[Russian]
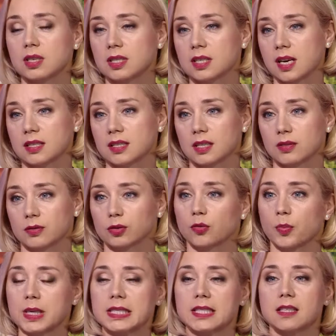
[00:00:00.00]
ли сказать, вот в
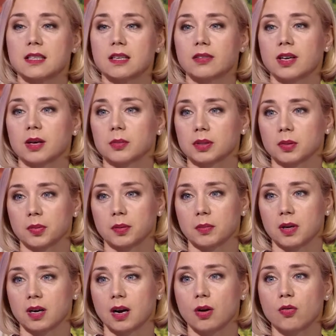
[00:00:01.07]
последнее время,
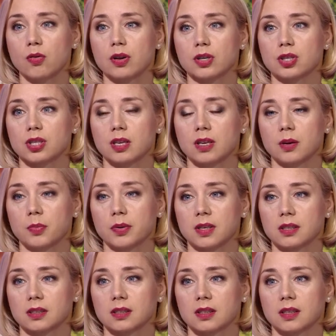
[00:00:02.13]
например, какое решение,
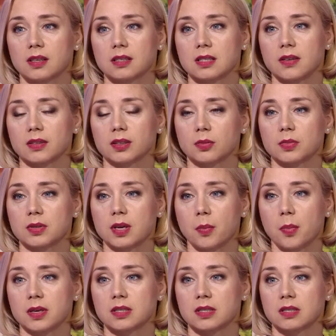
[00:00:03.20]
принято Советом
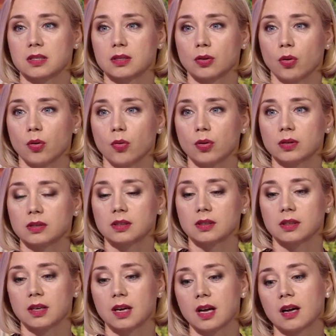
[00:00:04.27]
Безопасности ООН,
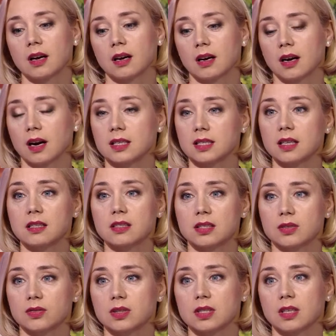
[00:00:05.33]
э, оказало
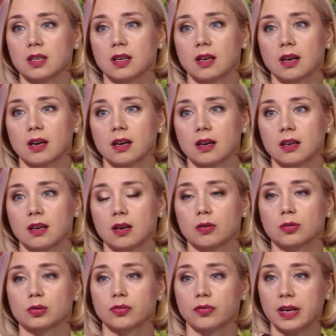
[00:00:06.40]
действительно
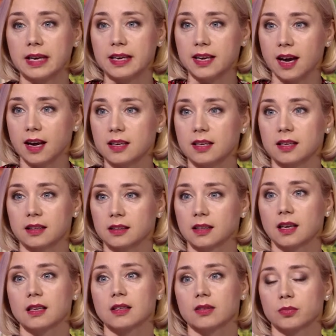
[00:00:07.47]
какое-то влияние
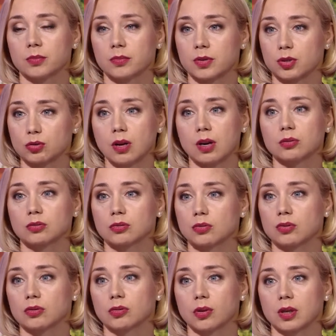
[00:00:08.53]
на международную
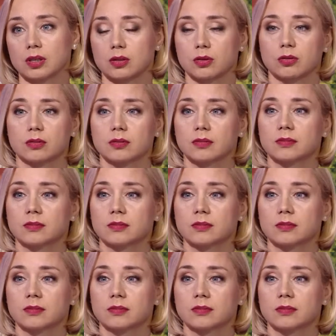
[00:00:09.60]
ситуацию?